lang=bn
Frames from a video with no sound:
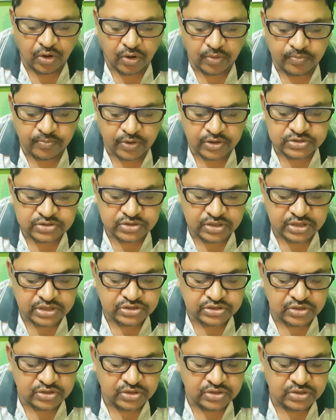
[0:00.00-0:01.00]
অভ্যন্তরীণ
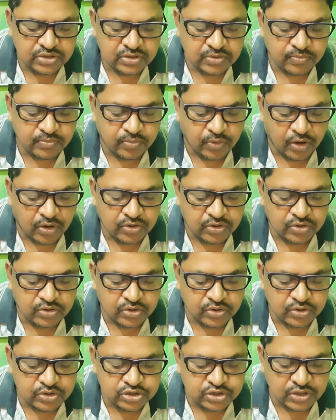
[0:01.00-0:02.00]
চলন
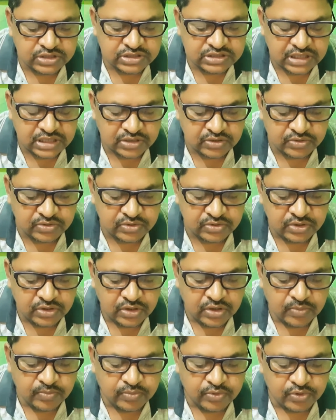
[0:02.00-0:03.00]
বক্র সঞ্চালন
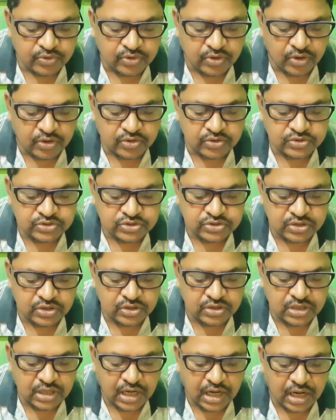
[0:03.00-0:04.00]
প্রকরণ
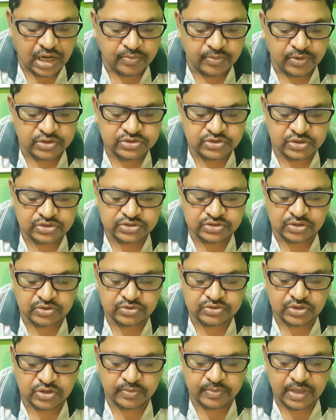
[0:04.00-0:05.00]
চলন আবর্তন চলন
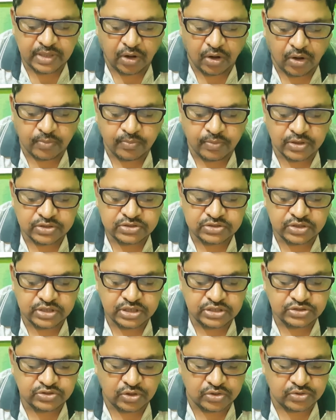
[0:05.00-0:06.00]
উত্তর হবে
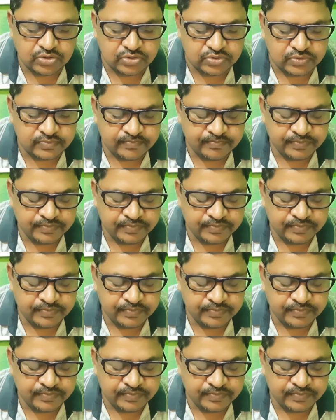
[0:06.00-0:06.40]
অভ্যন্তরীণ চলন